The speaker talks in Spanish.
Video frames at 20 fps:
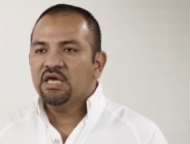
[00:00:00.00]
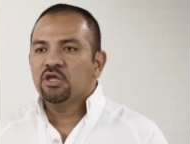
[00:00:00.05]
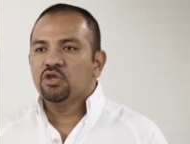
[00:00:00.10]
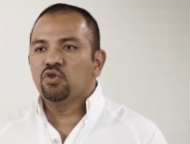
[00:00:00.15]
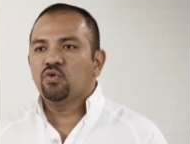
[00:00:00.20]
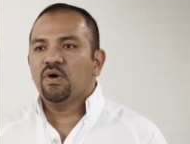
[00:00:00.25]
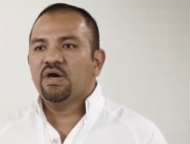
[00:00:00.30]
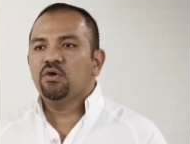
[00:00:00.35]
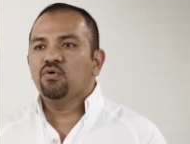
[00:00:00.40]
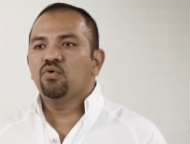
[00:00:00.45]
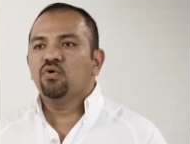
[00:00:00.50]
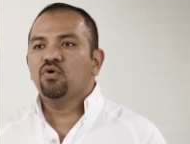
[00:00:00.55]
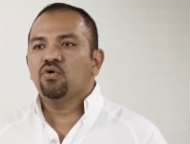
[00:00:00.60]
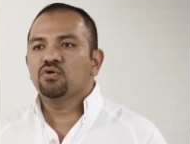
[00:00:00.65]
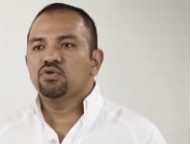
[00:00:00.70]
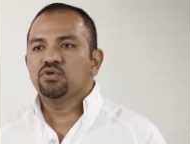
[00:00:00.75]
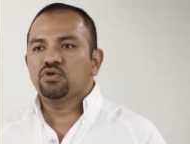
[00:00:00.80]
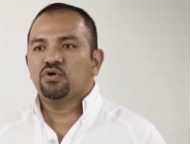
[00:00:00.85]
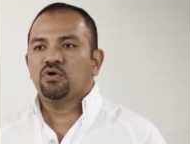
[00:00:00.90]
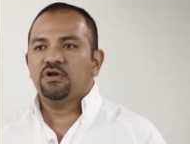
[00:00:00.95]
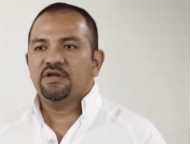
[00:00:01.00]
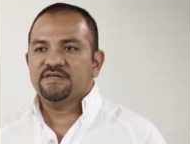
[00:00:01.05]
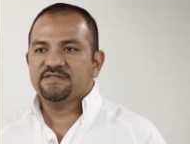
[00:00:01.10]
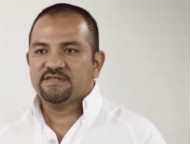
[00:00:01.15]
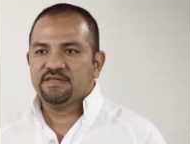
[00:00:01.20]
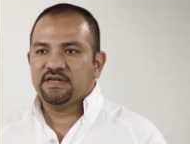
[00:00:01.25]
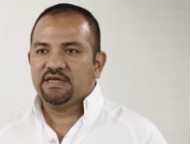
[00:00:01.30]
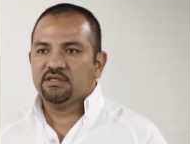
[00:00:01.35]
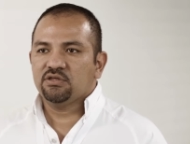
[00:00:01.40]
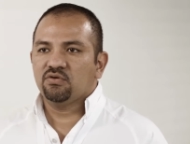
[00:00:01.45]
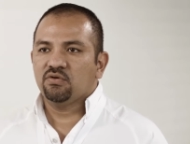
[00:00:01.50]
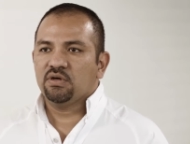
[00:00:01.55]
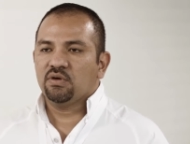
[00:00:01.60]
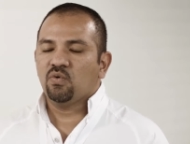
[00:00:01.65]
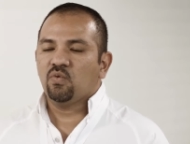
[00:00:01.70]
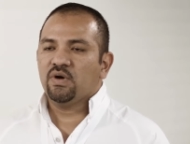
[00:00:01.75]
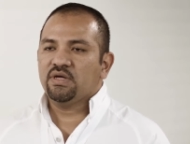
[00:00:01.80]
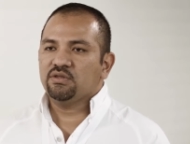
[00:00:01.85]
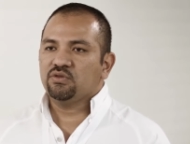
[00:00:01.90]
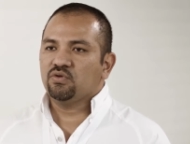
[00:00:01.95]
No hay un control estricto en
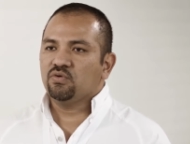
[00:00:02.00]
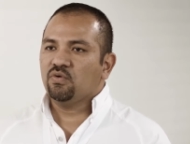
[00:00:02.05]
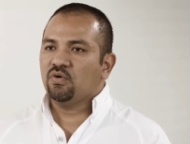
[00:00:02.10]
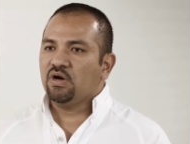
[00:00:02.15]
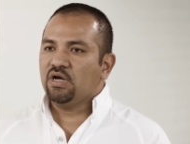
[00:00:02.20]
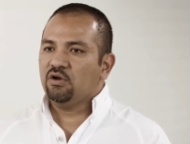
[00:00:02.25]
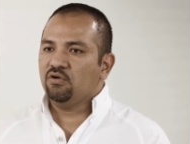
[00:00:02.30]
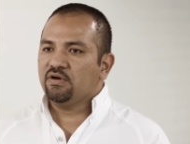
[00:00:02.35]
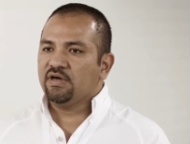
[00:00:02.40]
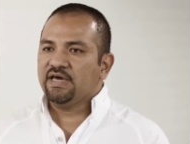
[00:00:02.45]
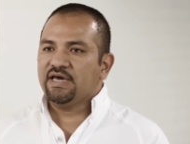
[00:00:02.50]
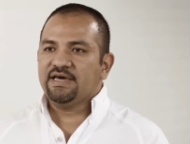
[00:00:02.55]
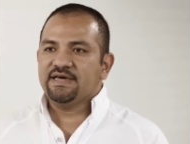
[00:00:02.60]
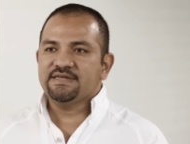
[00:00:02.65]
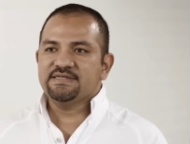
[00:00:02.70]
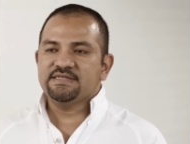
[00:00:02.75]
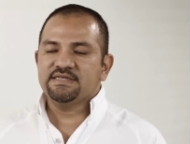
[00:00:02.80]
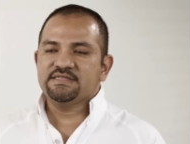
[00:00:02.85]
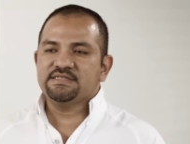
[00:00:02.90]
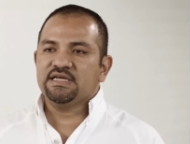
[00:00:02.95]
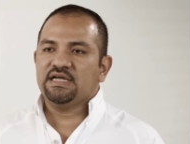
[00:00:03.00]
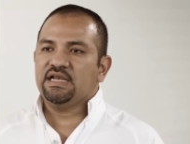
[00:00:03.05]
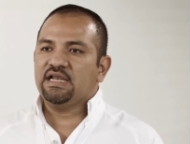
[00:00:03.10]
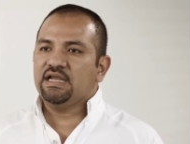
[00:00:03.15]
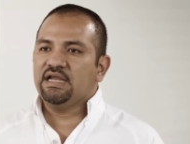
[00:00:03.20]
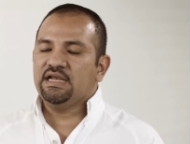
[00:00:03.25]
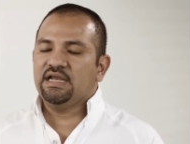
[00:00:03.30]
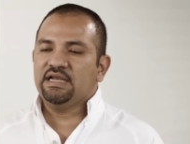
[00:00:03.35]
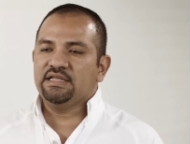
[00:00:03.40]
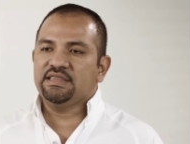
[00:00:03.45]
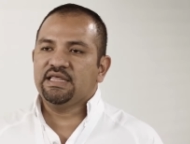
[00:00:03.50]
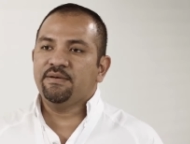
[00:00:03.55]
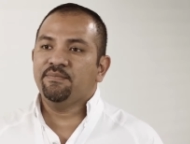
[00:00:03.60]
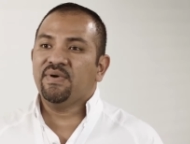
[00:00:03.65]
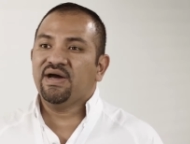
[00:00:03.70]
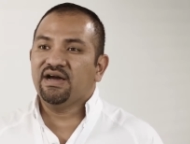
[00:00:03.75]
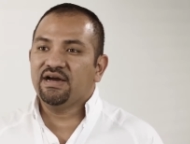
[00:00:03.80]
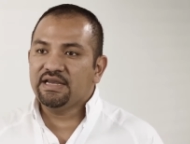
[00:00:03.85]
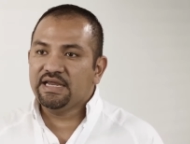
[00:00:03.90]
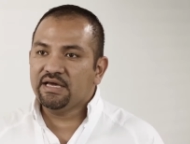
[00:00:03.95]
cuanto a lo que es este, el,
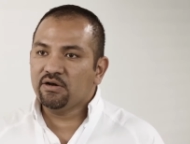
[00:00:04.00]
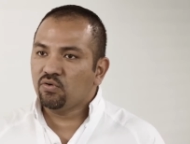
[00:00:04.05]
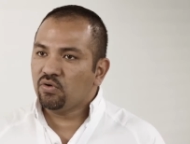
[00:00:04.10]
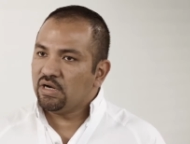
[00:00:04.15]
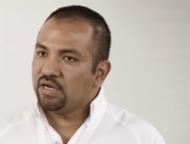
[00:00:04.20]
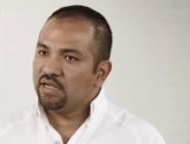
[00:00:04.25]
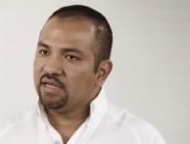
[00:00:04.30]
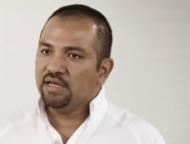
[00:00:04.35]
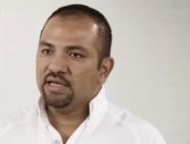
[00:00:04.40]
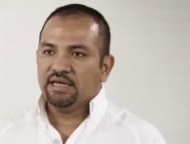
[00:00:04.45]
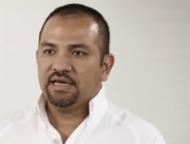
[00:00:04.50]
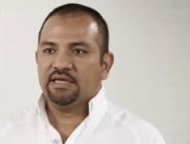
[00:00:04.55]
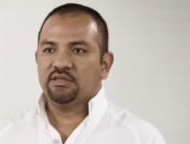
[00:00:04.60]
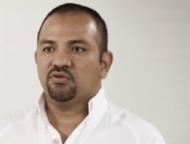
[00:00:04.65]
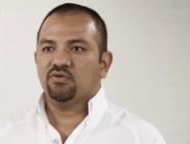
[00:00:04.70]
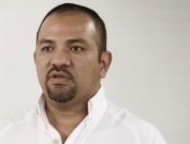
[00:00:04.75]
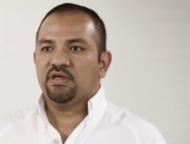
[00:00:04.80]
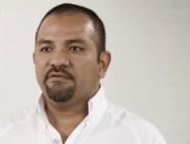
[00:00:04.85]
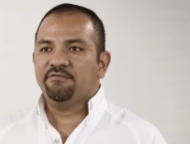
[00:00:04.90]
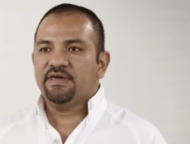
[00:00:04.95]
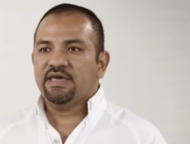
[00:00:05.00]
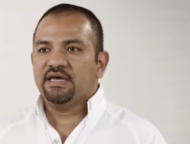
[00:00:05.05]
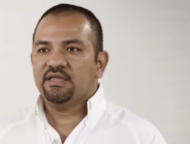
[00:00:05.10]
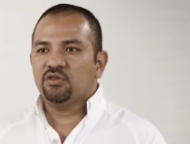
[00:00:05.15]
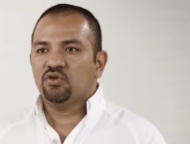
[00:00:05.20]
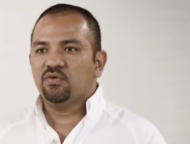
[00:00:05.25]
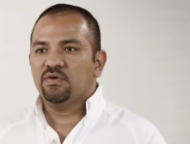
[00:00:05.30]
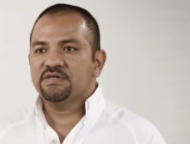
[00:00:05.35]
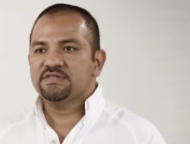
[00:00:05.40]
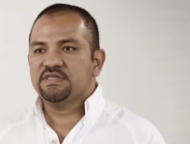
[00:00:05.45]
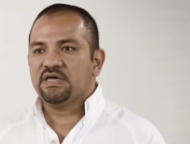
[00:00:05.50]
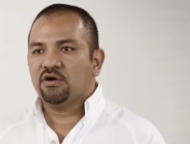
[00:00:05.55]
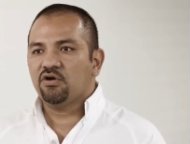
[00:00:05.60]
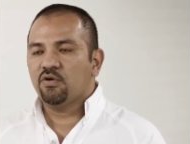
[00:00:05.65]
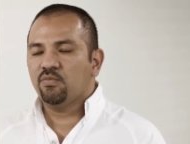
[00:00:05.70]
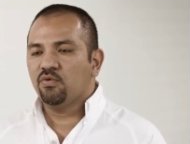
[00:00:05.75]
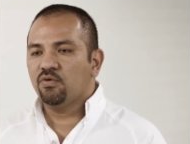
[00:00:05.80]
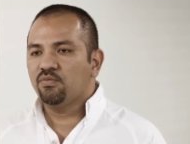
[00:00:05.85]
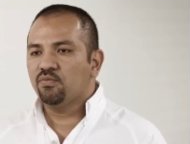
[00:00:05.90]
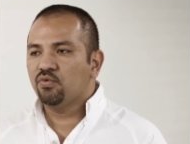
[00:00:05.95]
tema agrícola, que todavía no está
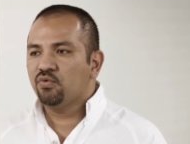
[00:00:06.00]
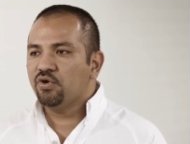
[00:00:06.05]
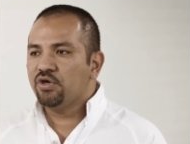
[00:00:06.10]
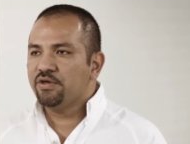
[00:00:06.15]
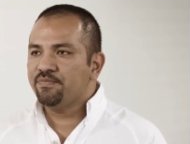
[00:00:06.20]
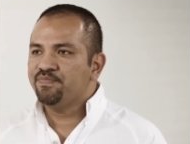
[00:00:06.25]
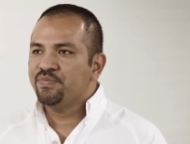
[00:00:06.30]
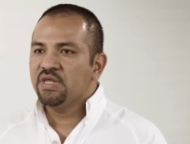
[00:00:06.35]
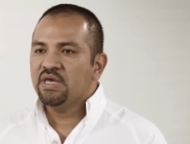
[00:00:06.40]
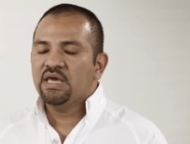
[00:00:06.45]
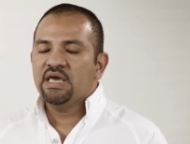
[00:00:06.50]
como muy